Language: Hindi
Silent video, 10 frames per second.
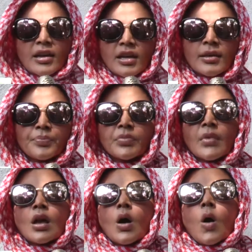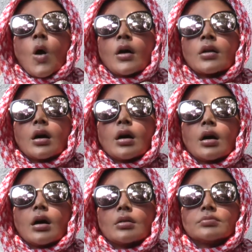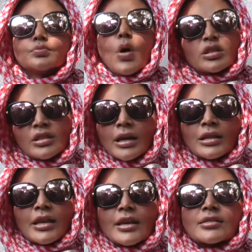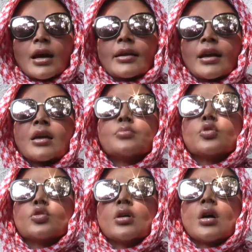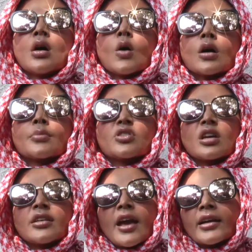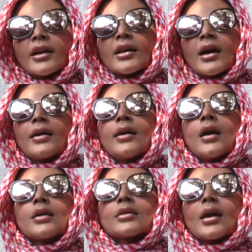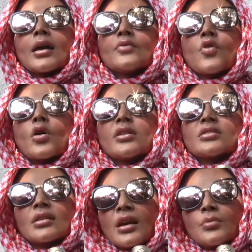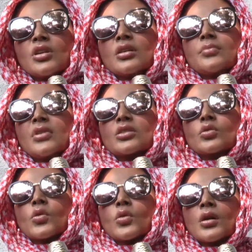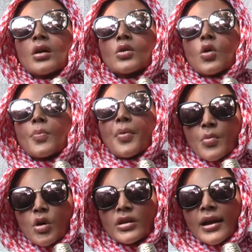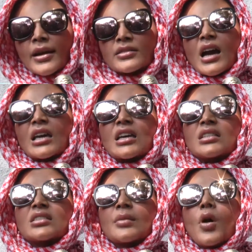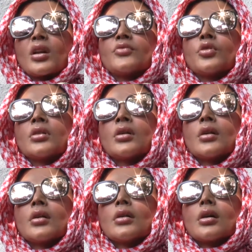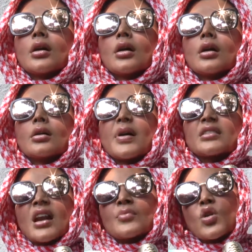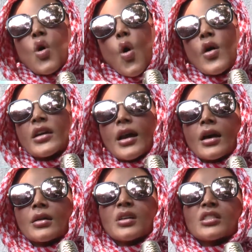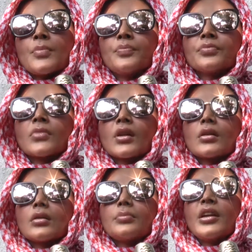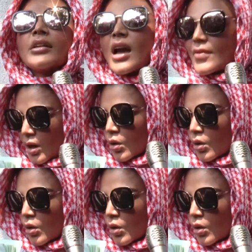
है नहीं और बहुत ही गलत केस डाले गए और मुझे ये कहना है कि वो इसलिए मी, मी टू को प्रमोट कर रहे ताकि इससे बॉलीवुड बदनाम तो हो ही रहा है मतलब मीडिया